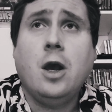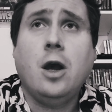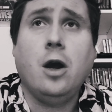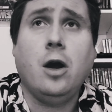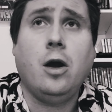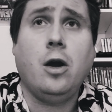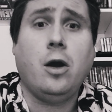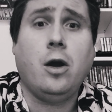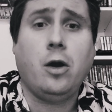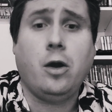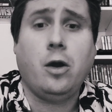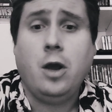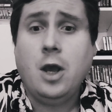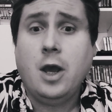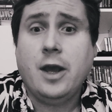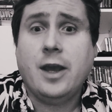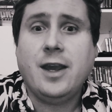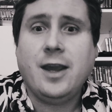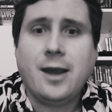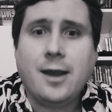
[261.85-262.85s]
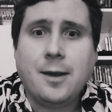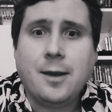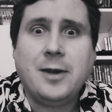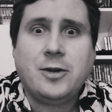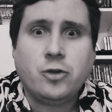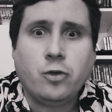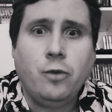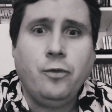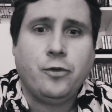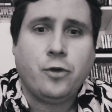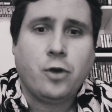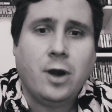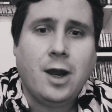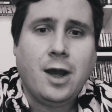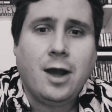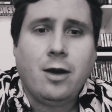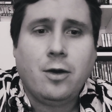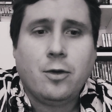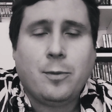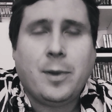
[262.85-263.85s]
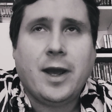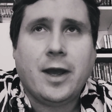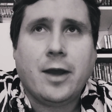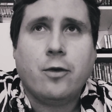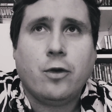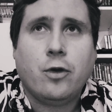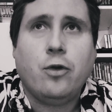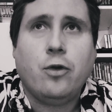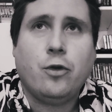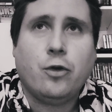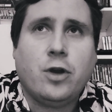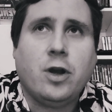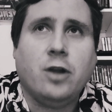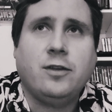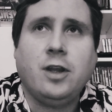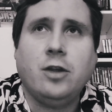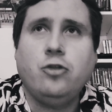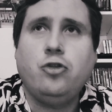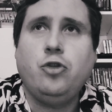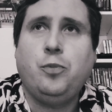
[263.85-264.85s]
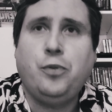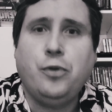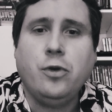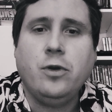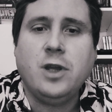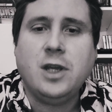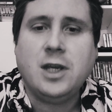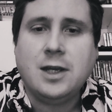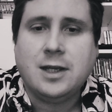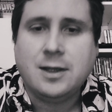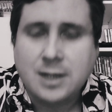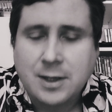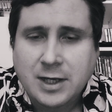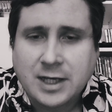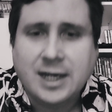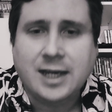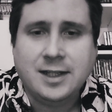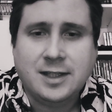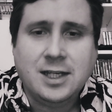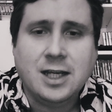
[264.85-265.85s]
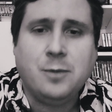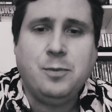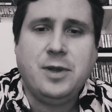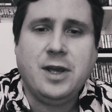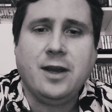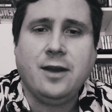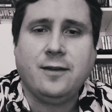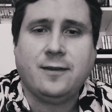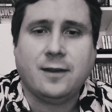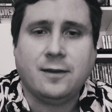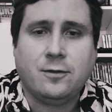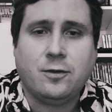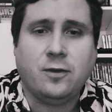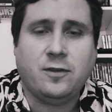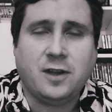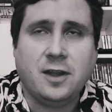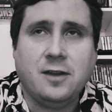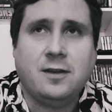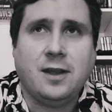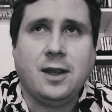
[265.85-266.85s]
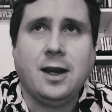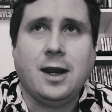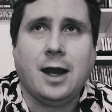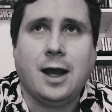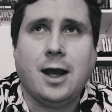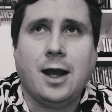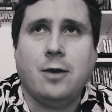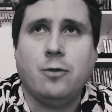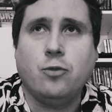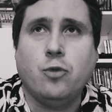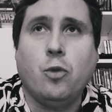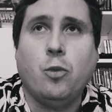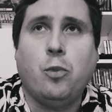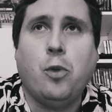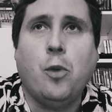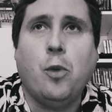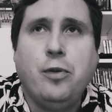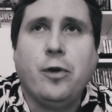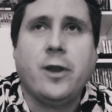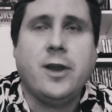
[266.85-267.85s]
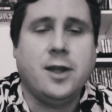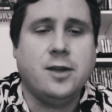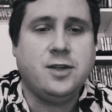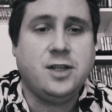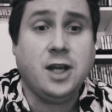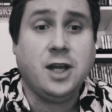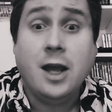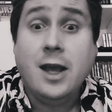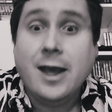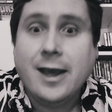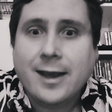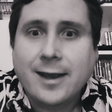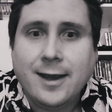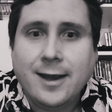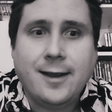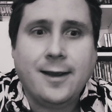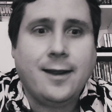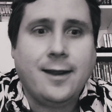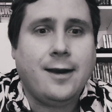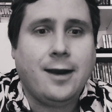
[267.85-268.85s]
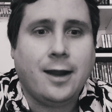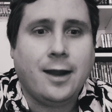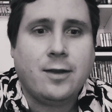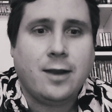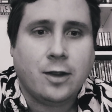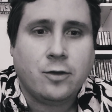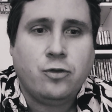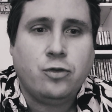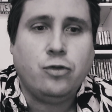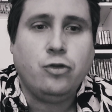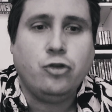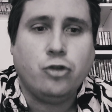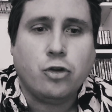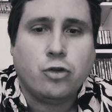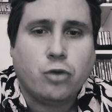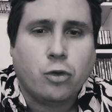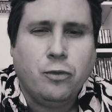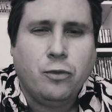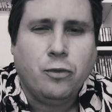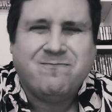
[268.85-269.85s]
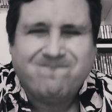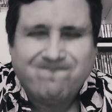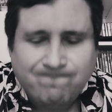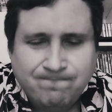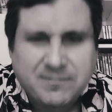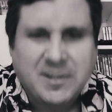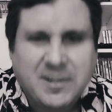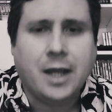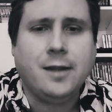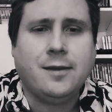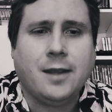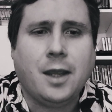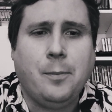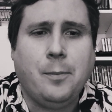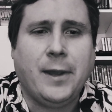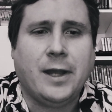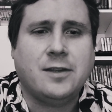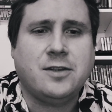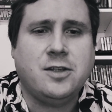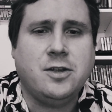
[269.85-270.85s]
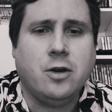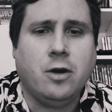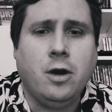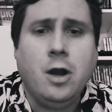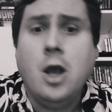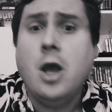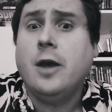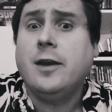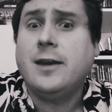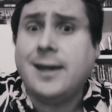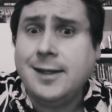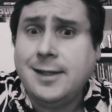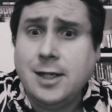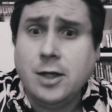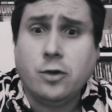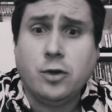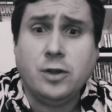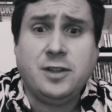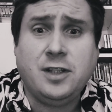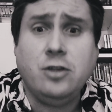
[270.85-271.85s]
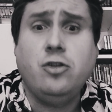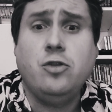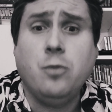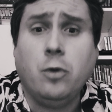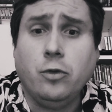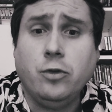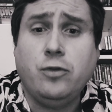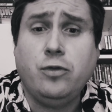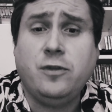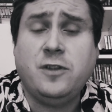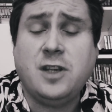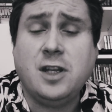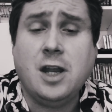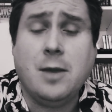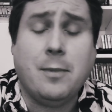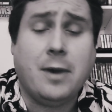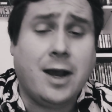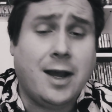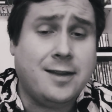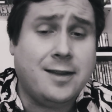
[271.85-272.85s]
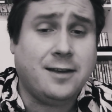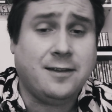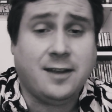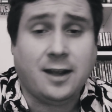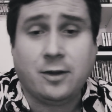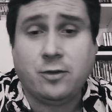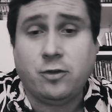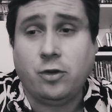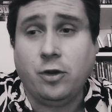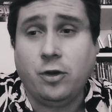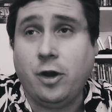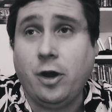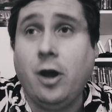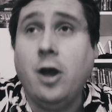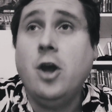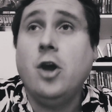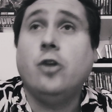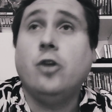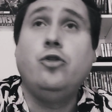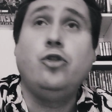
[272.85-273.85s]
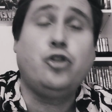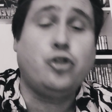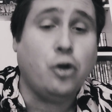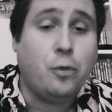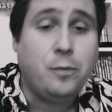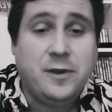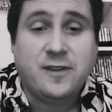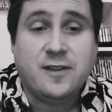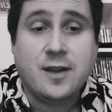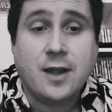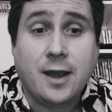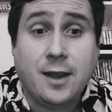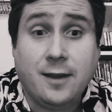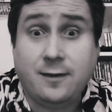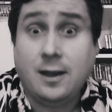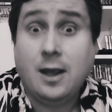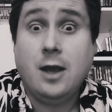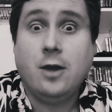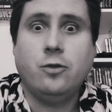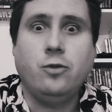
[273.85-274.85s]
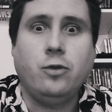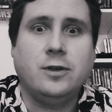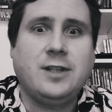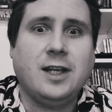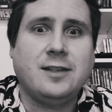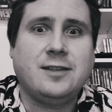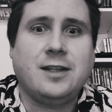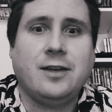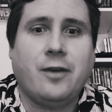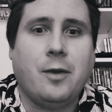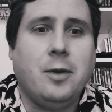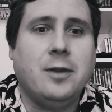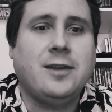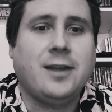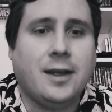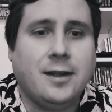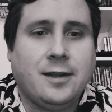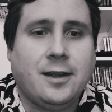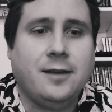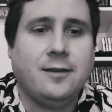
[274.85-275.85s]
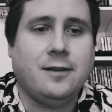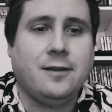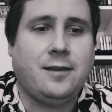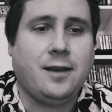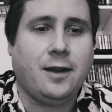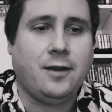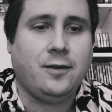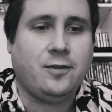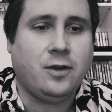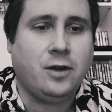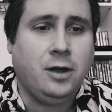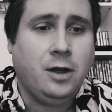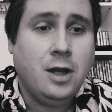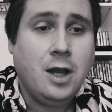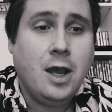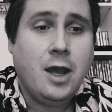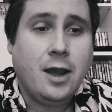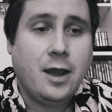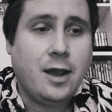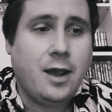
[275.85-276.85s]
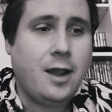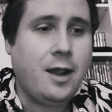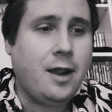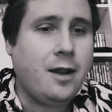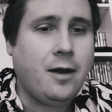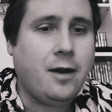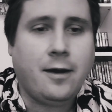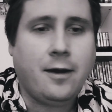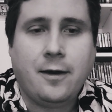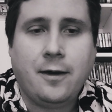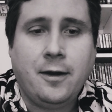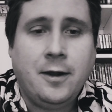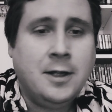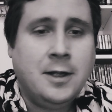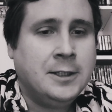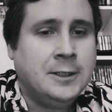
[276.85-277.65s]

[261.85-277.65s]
Euh, et je trouve que là, bah, Quentin Dupieux, il, critique bien cette société là où on peut plus rien dire. Et là, là-dessus, je le trouve très très pertinent. Critique aussi du monde du cinéma, des acteurs, du show business. Donc ça c'est vraiment très très intéressant. Et euh,